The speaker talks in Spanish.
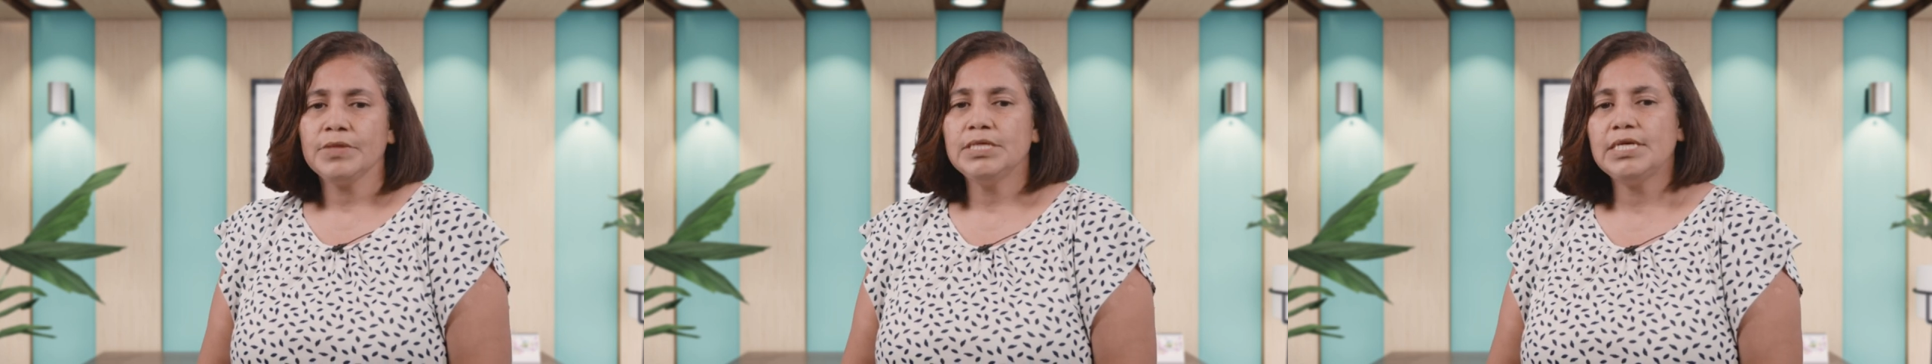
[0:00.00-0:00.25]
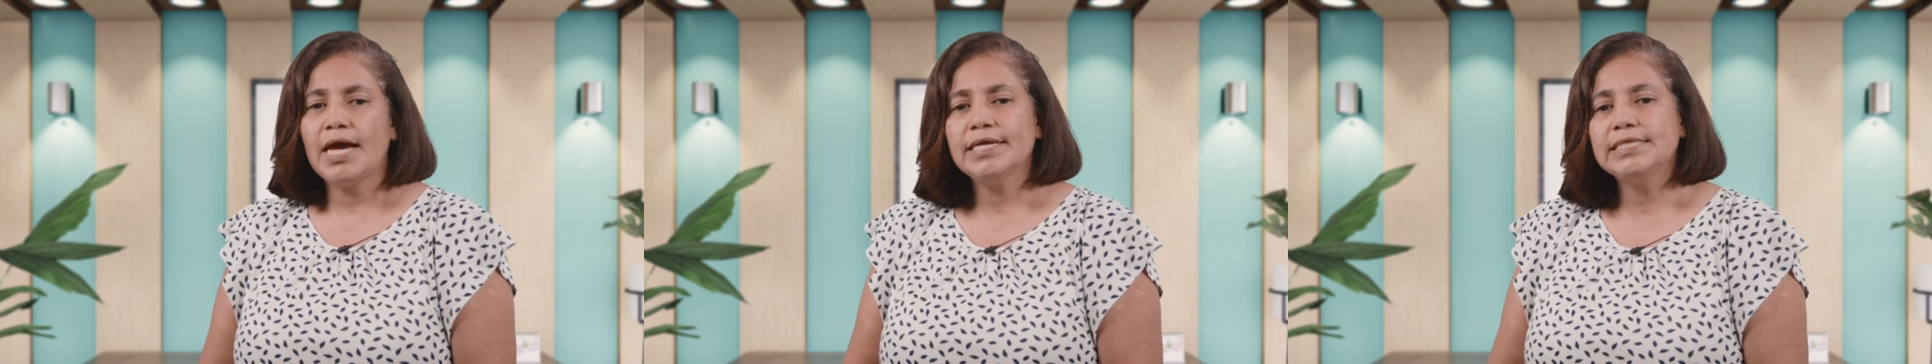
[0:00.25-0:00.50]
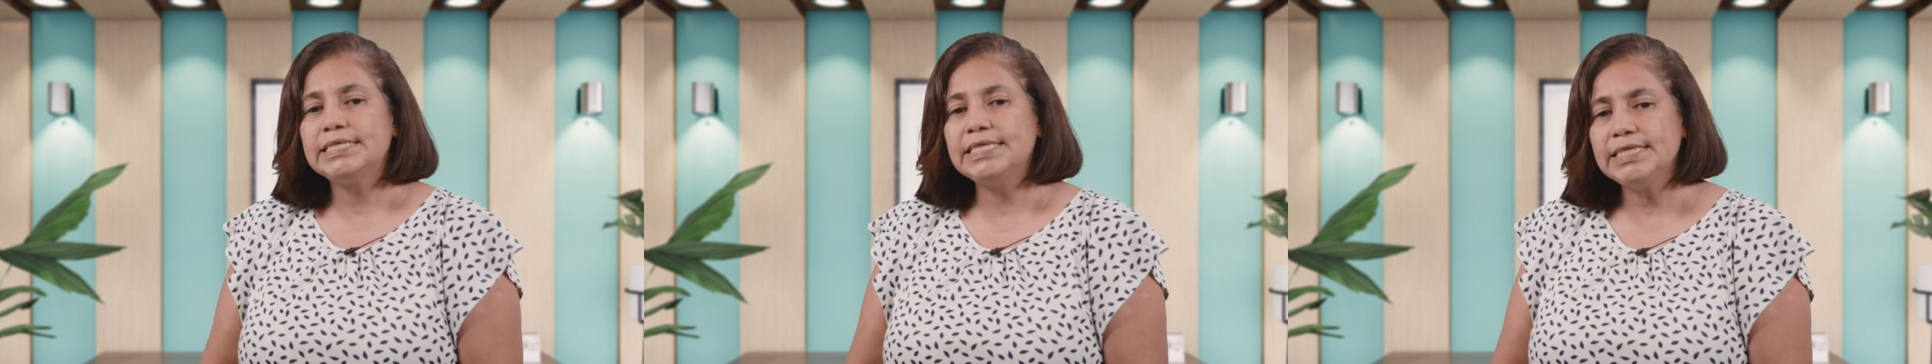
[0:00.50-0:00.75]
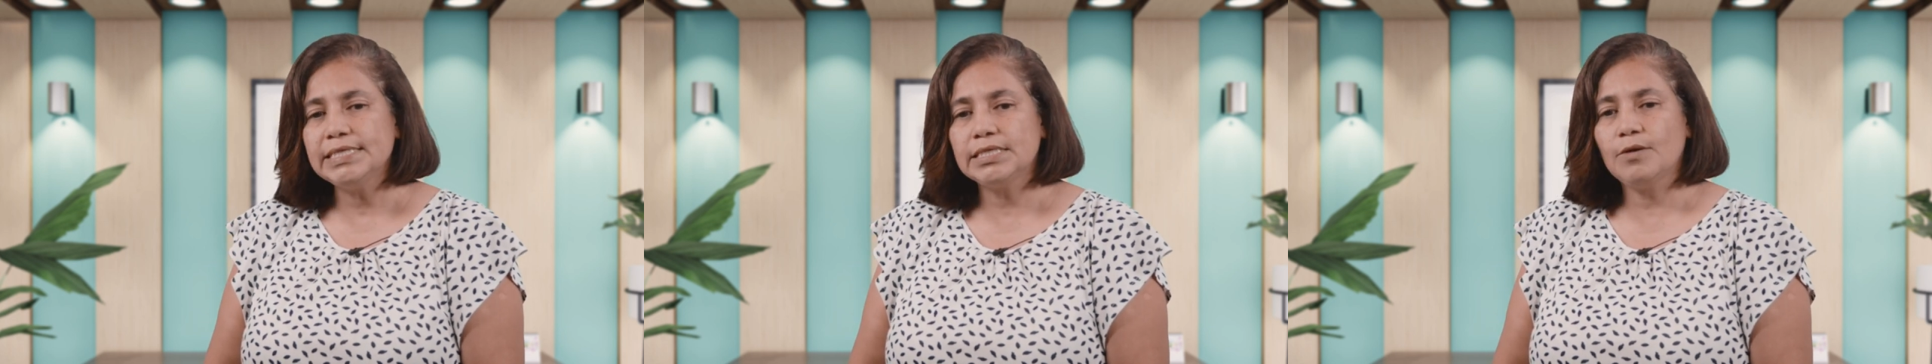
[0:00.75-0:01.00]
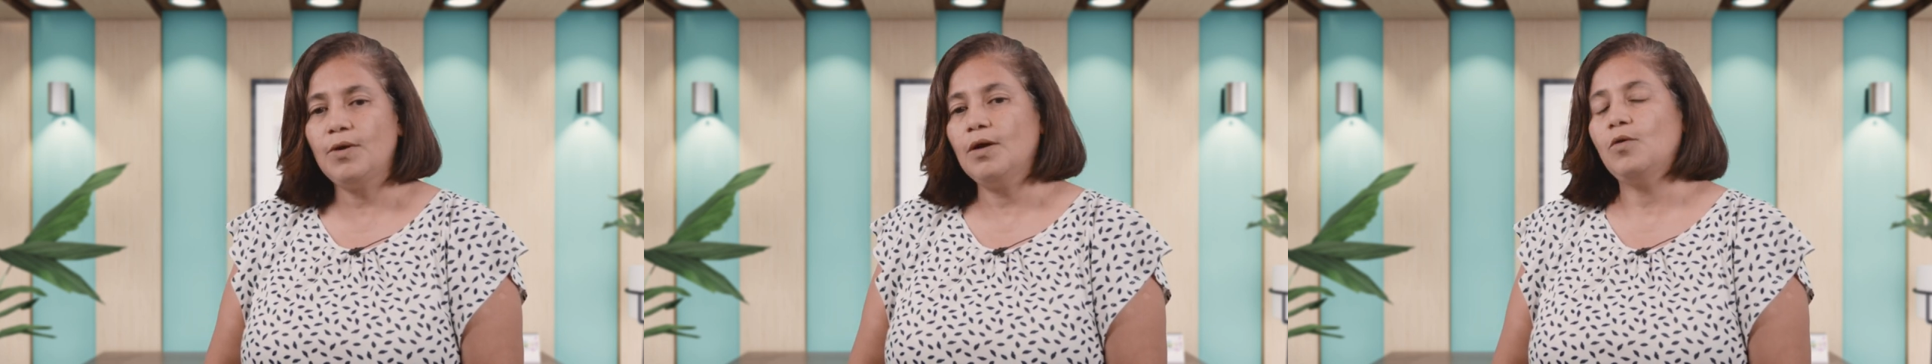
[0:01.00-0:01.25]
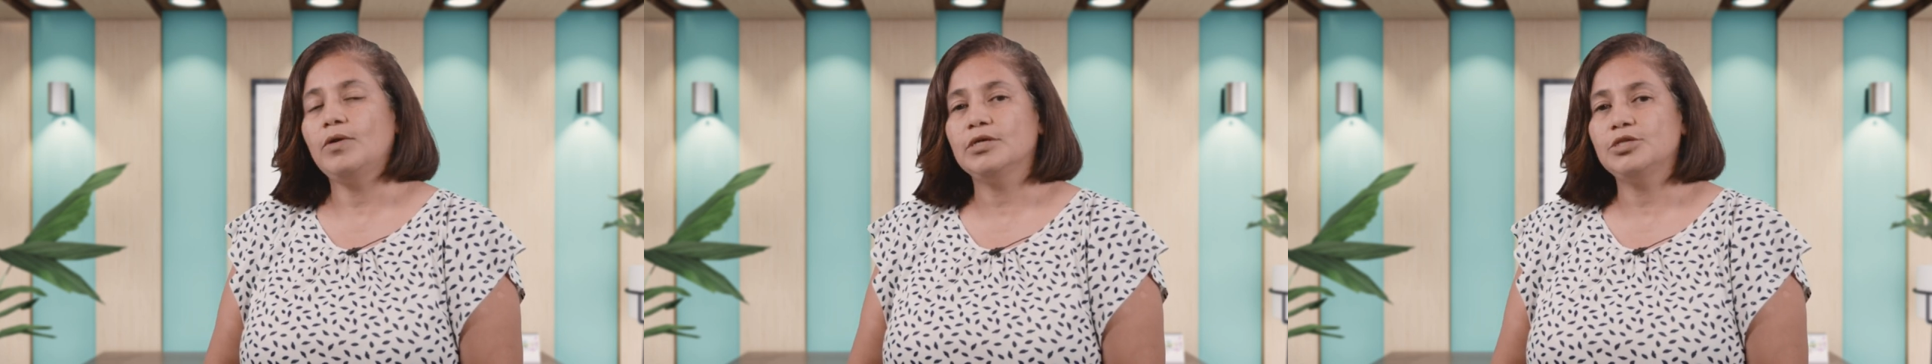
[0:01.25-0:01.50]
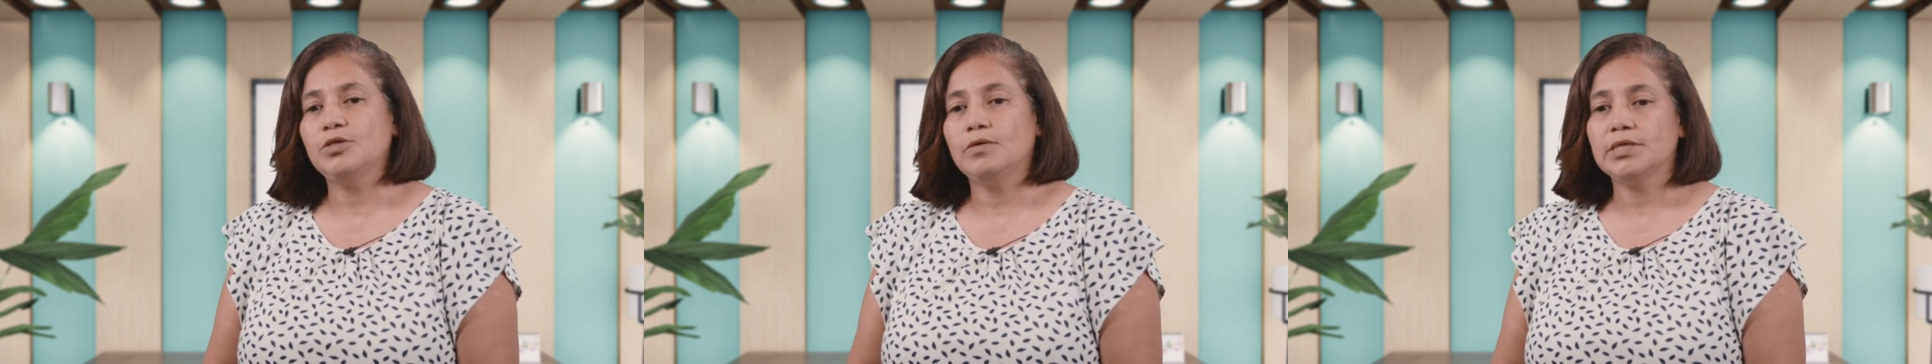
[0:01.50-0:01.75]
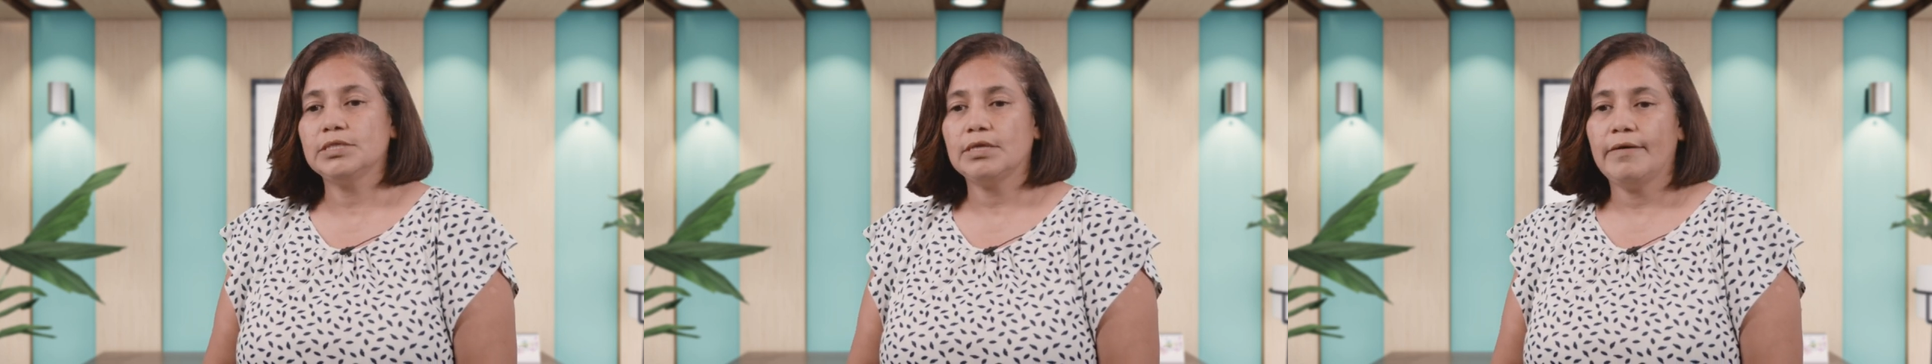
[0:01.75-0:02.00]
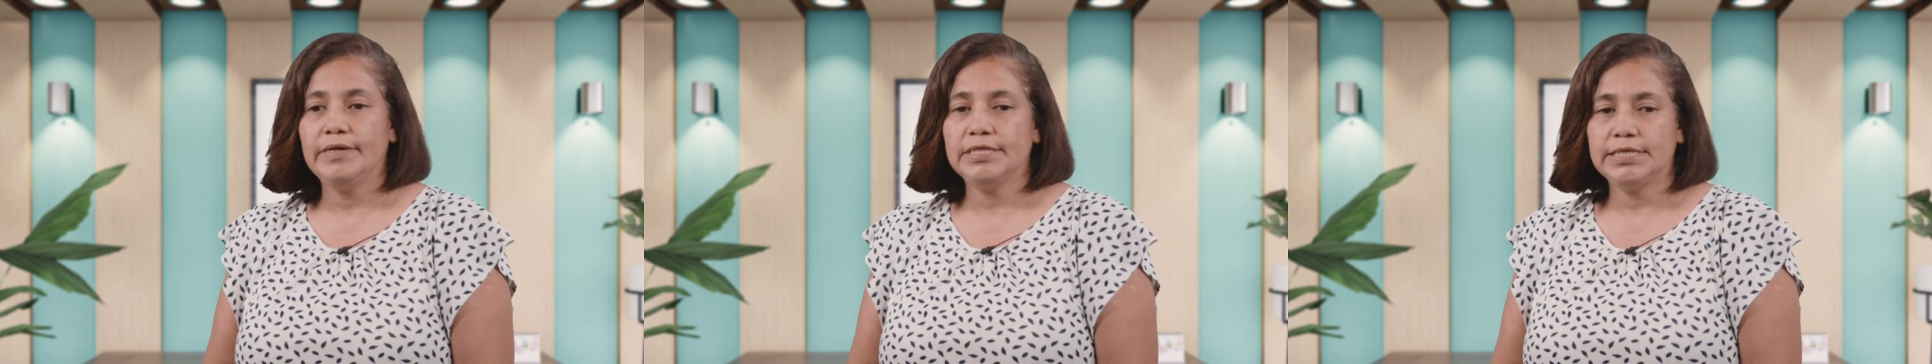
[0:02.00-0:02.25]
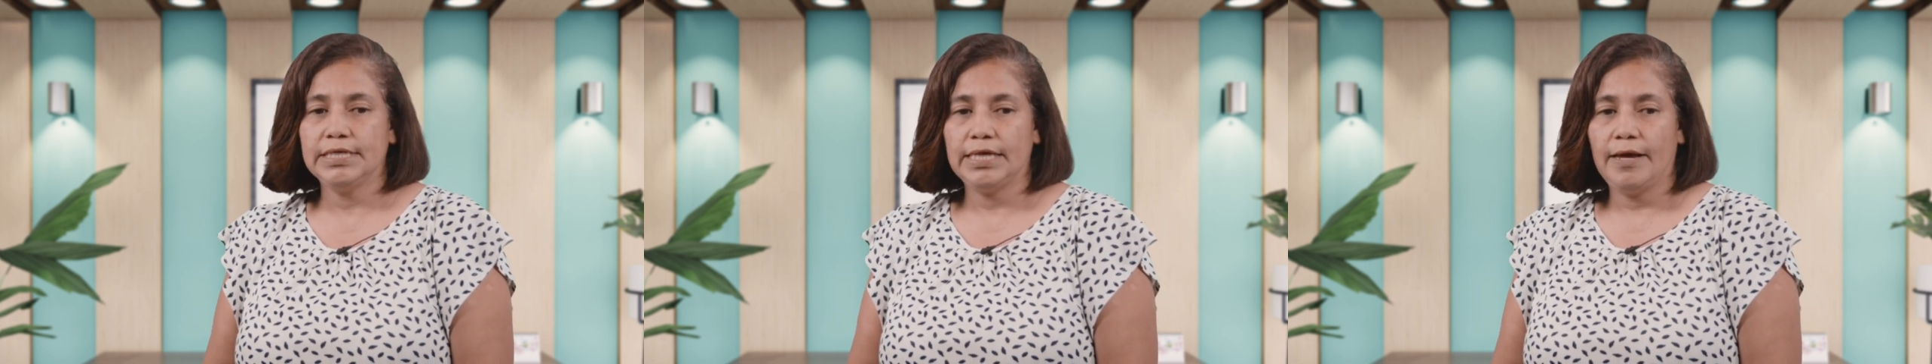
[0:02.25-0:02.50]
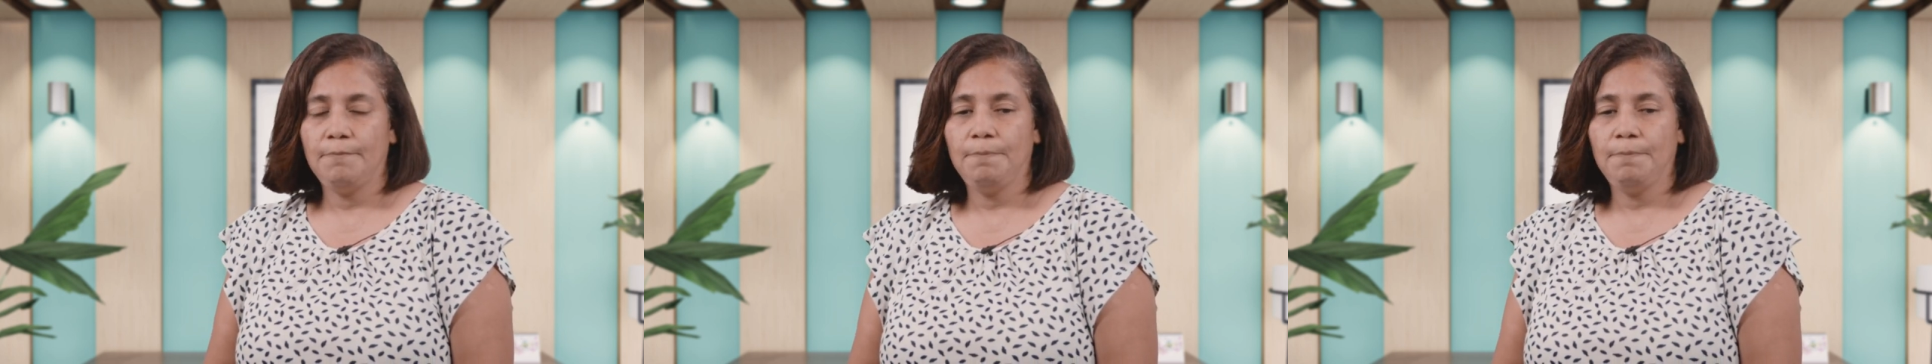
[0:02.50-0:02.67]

Ya existe una conexión establecida.